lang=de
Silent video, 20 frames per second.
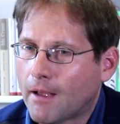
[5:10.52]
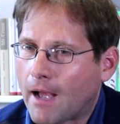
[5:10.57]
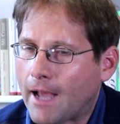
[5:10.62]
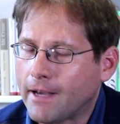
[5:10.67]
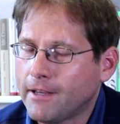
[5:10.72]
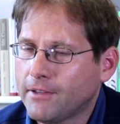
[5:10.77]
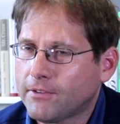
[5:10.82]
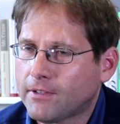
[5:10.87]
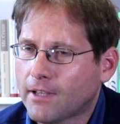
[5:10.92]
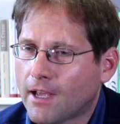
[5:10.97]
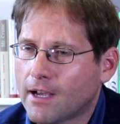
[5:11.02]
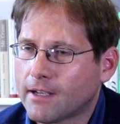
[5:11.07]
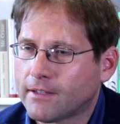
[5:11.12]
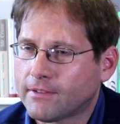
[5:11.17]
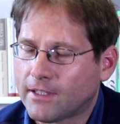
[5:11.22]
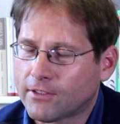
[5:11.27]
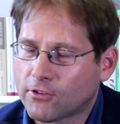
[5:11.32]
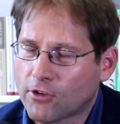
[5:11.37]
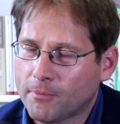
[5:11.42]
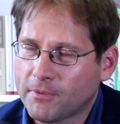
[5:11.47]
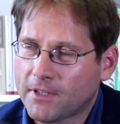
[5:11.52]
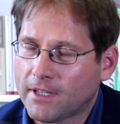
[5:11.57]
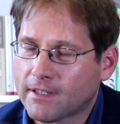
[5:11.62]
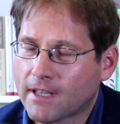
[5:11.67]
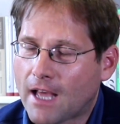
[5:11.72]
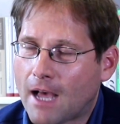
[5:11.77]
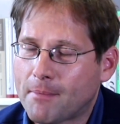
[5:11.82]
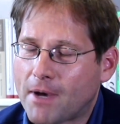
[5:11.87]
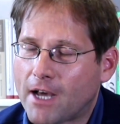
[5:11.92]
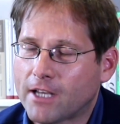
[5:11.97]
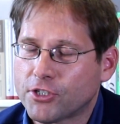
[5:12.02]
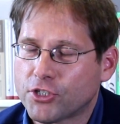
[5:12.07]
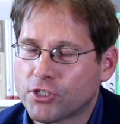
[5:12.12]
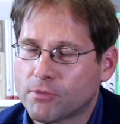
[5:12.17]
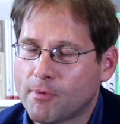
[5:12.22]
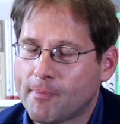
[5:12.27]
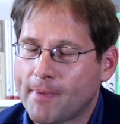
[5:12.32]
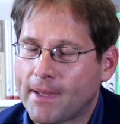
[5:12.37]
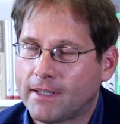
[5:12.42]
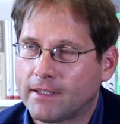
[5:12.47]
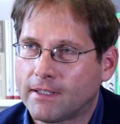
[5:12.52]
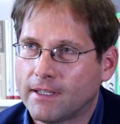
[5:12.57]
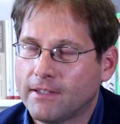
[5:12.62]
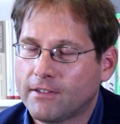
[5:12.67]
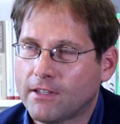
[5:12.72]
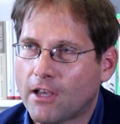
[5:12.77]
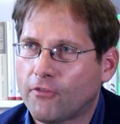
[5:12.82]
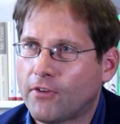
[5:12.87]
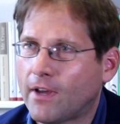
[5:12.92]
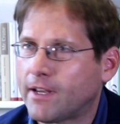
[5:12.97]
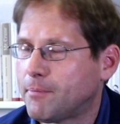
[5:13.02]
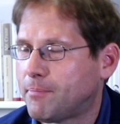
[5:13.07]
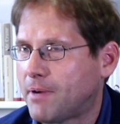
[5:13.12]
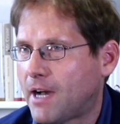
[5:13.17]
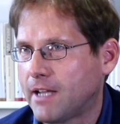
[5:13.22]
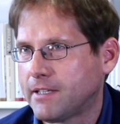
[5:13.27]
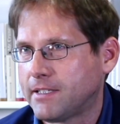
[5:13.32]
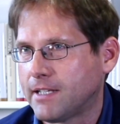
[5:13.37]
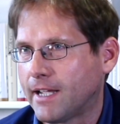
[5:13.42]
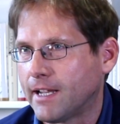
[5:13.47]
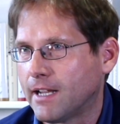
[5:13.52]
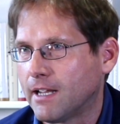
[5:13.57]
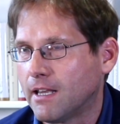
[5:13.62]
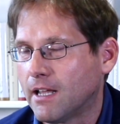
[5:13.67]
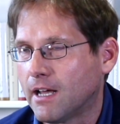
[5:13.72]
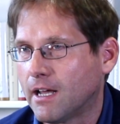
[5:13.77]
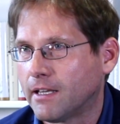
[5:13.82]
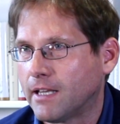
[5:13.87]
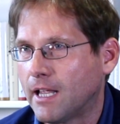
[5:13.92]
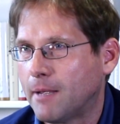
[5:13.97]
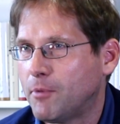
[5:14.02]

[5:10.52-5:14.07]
Eines Tages, jetzt kommt der dramatische Moment, ist er auf eine Party eingeladen.